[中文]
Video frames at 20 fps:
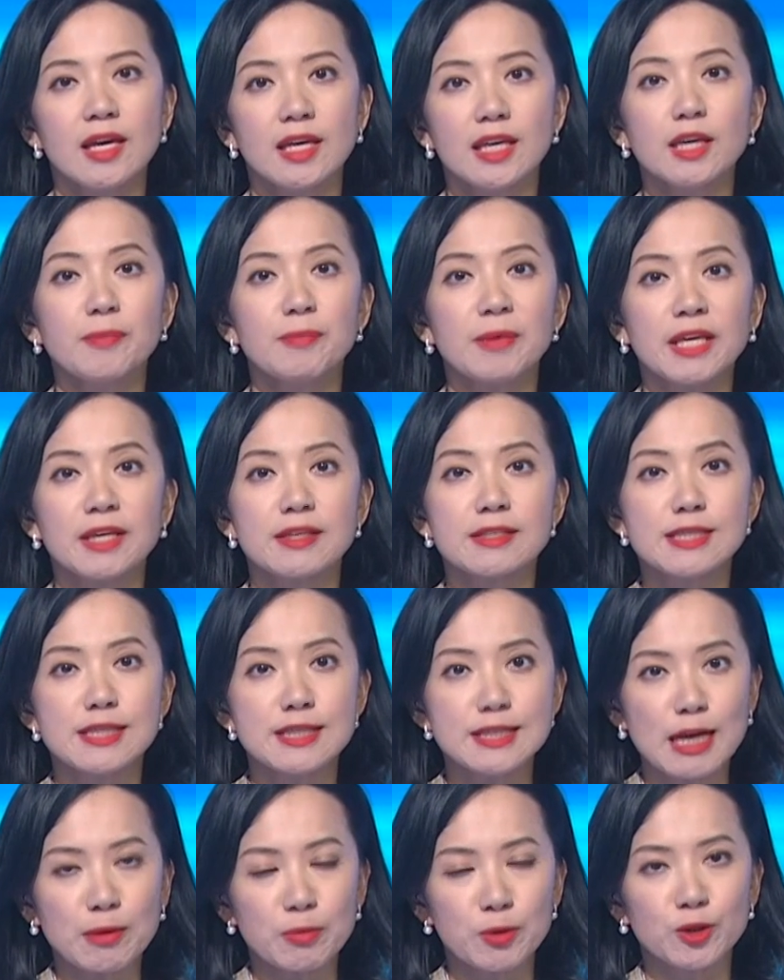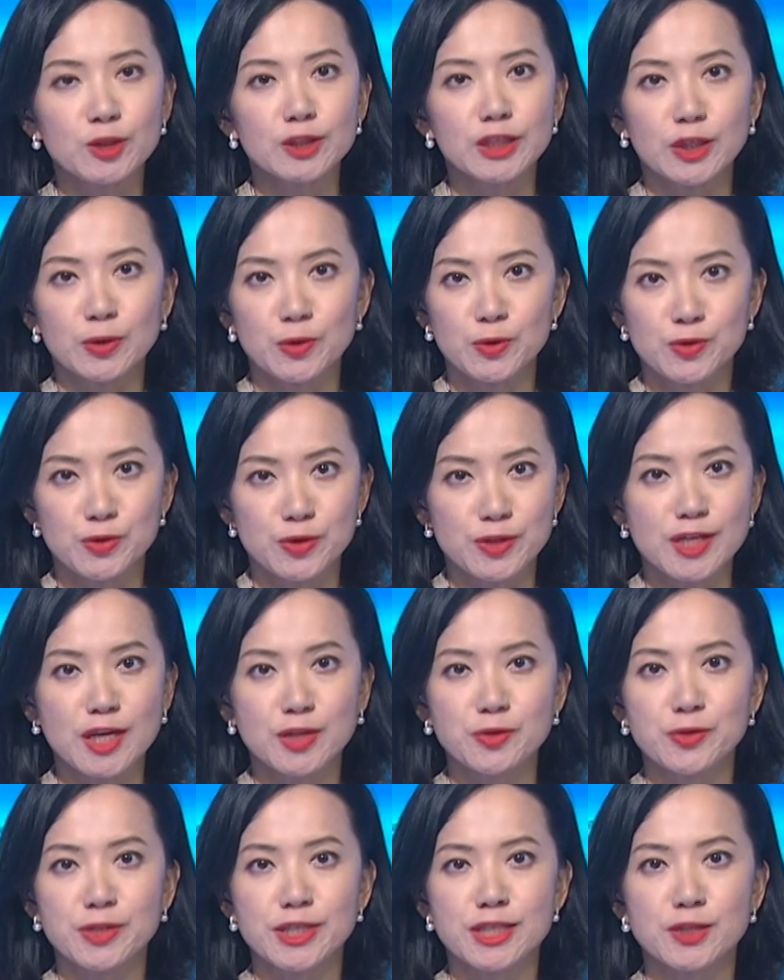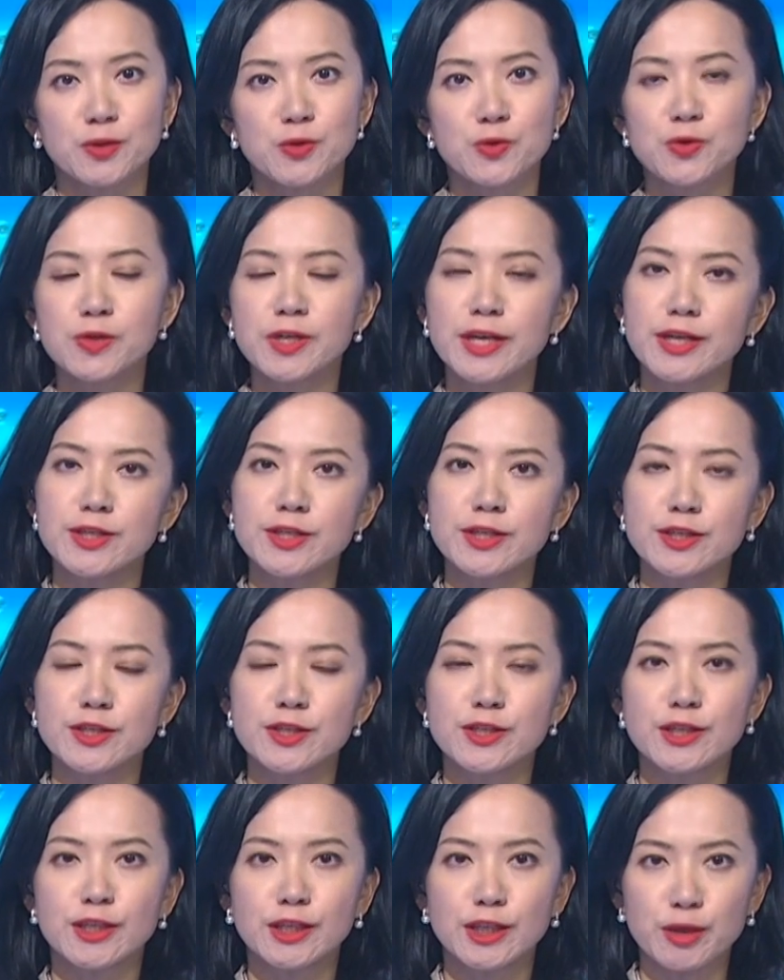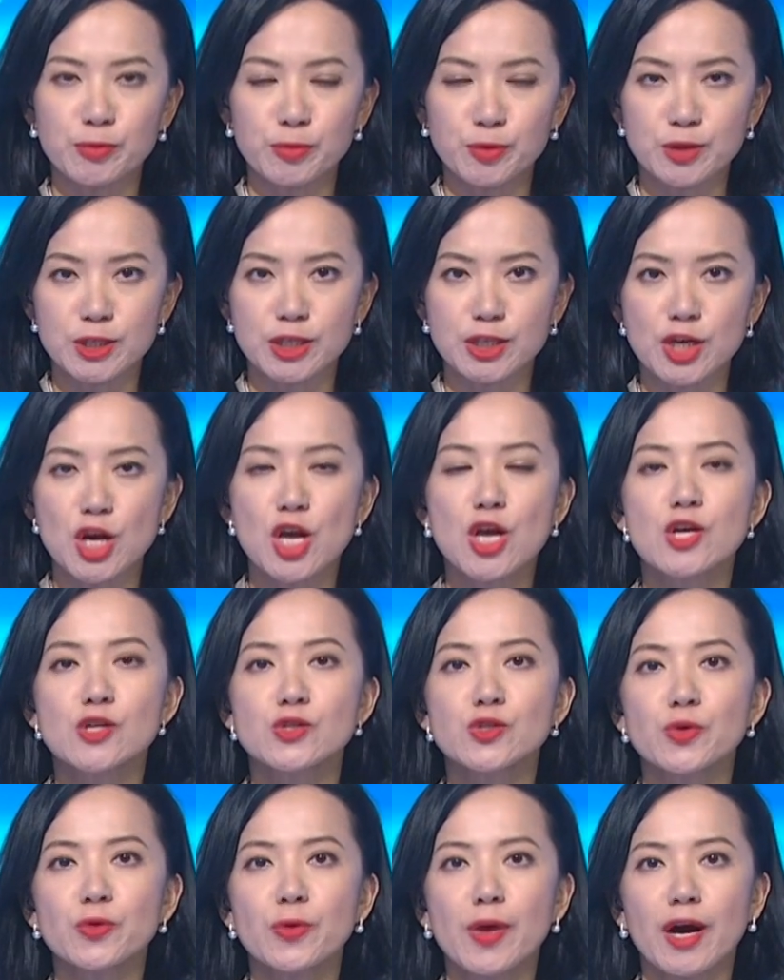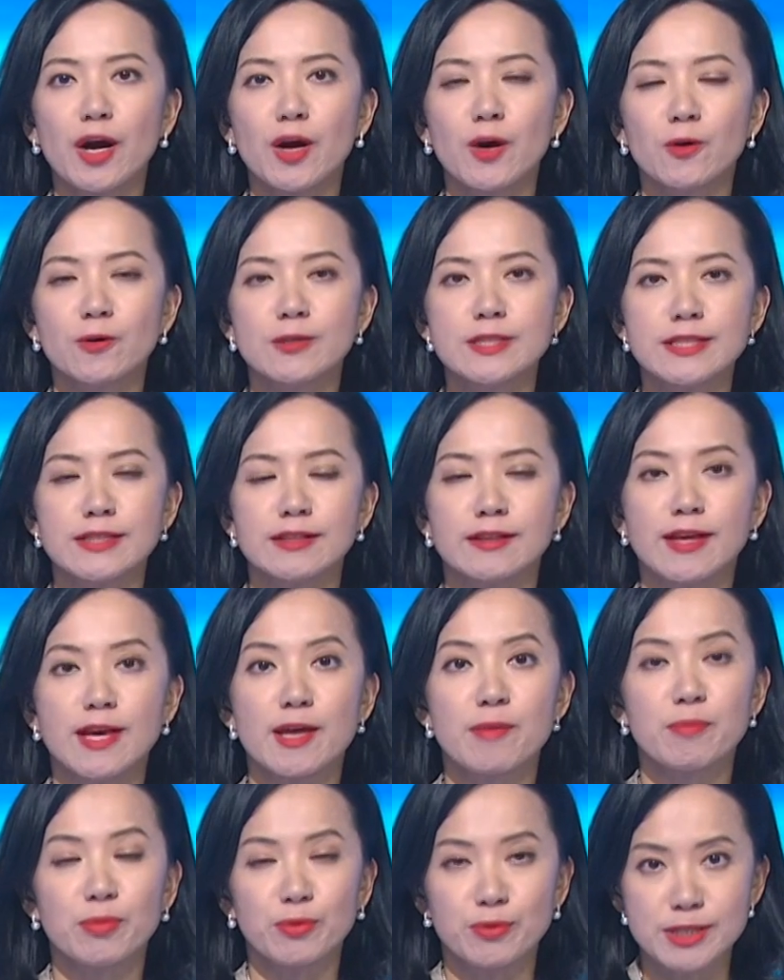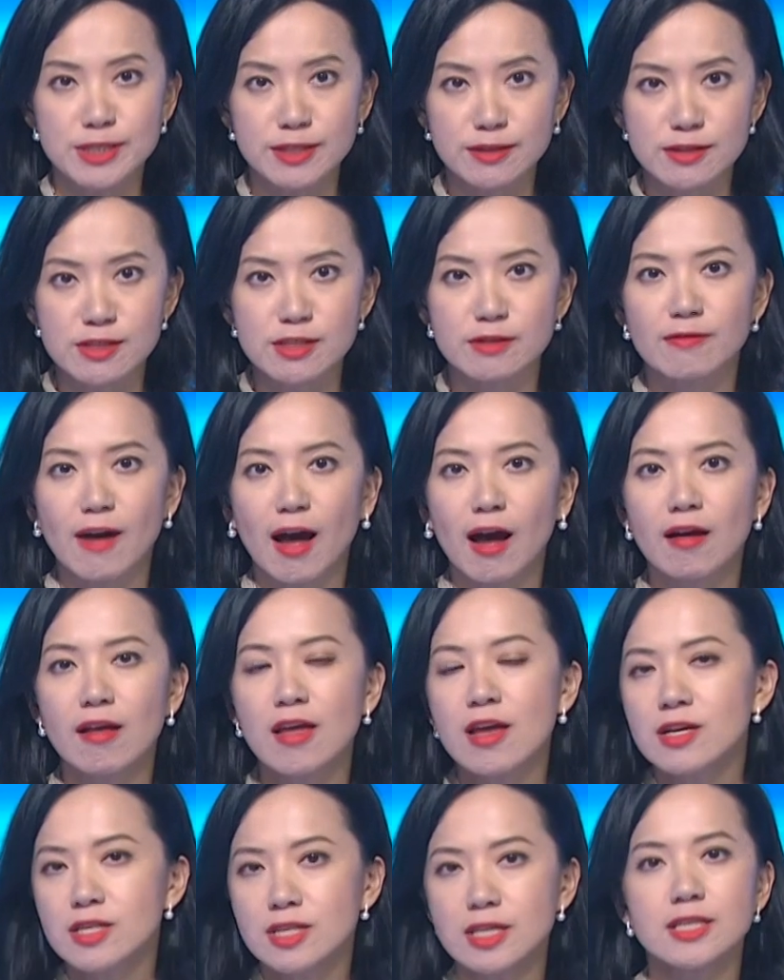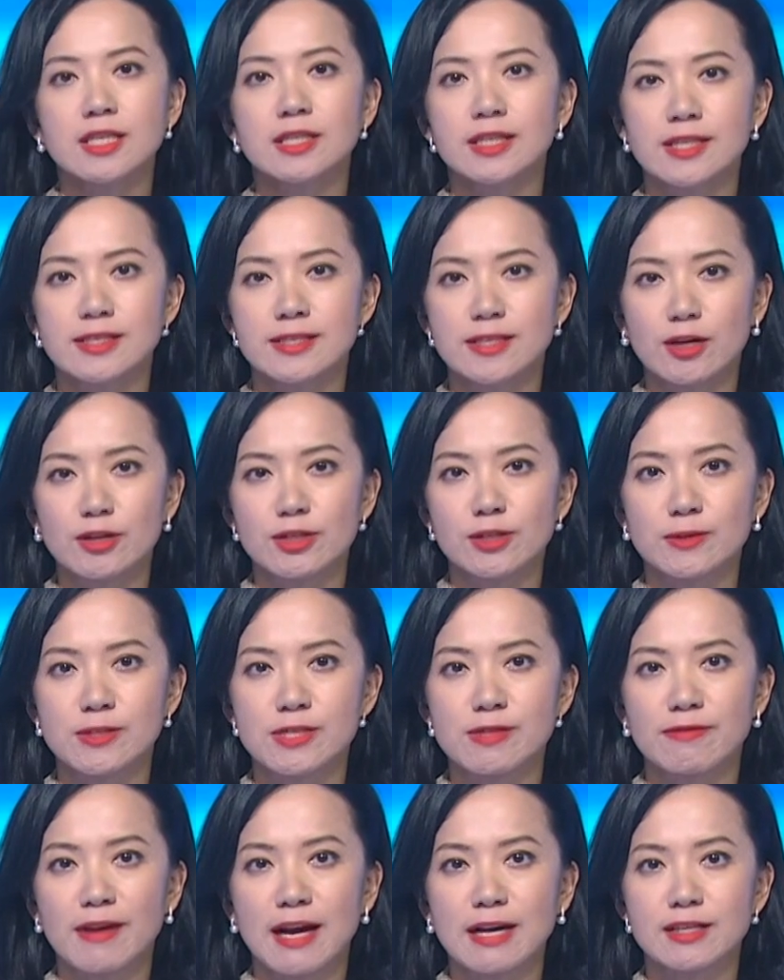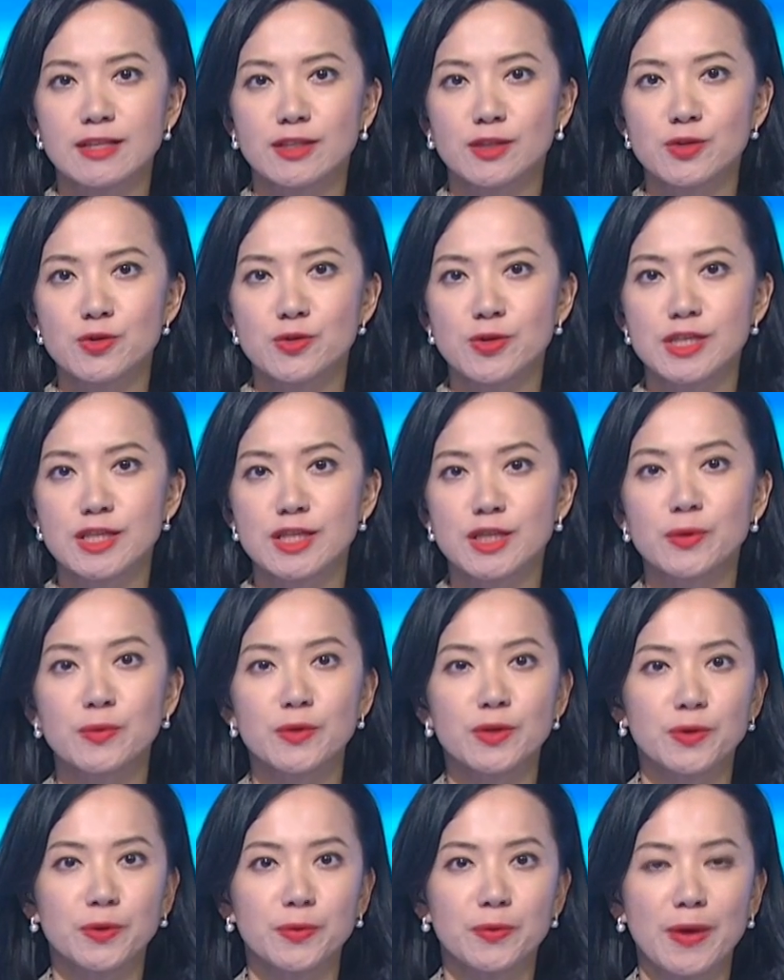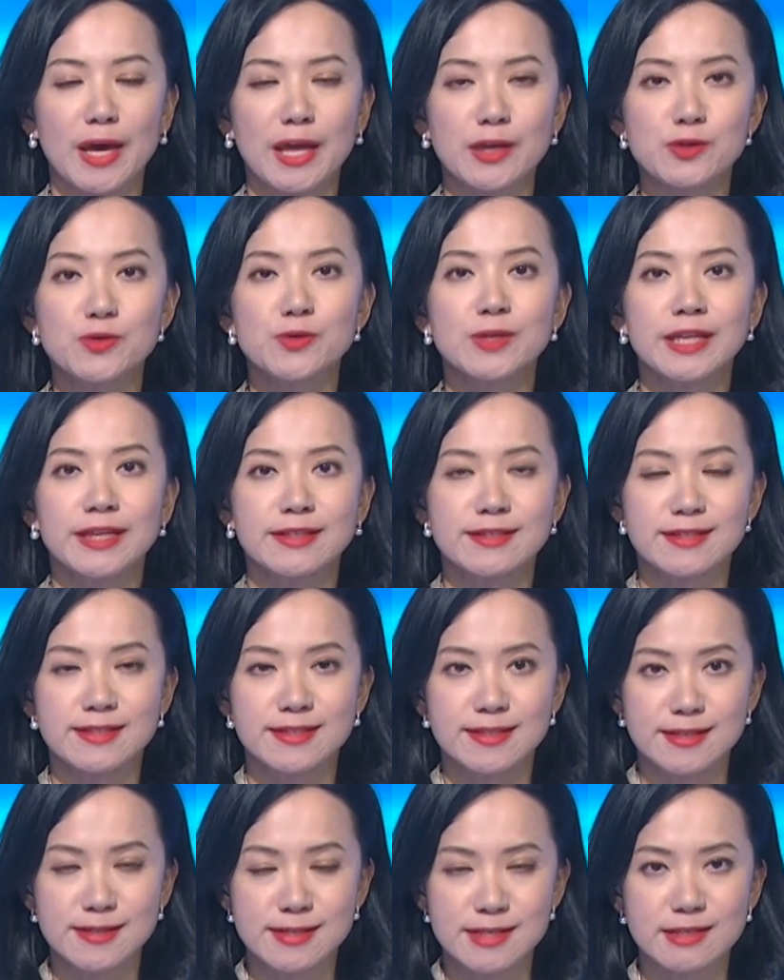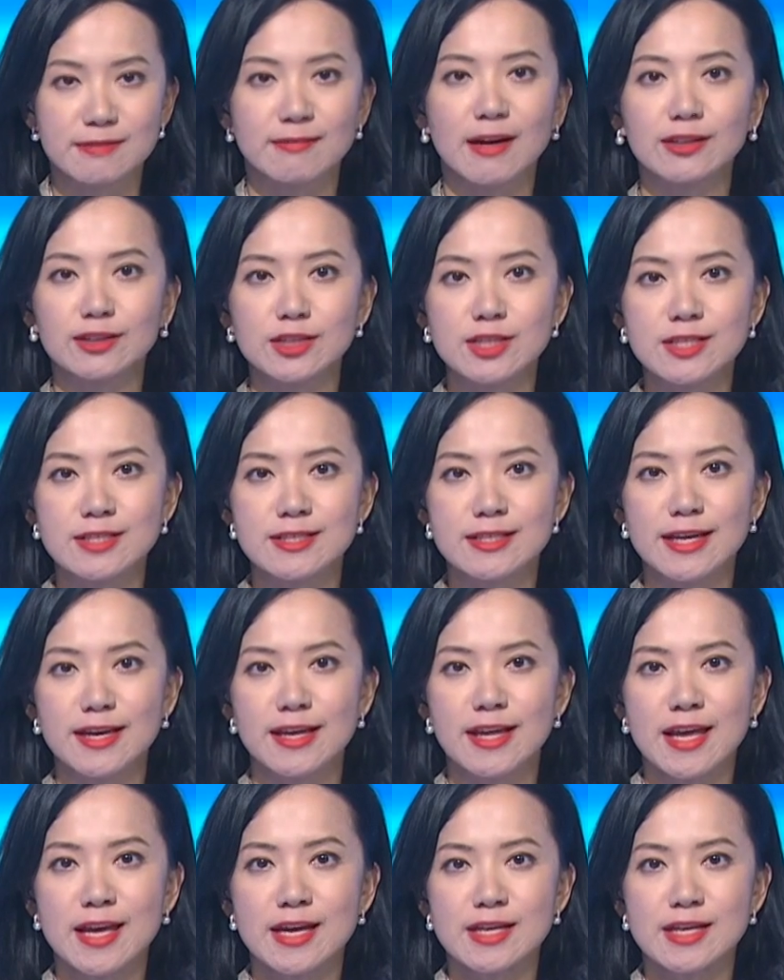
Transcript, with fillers: 一名新加坡体育学校学生训练时身体不适，送院后几天不幸死亡。这是体校首次发生学生运动员训练期间死亡的事件。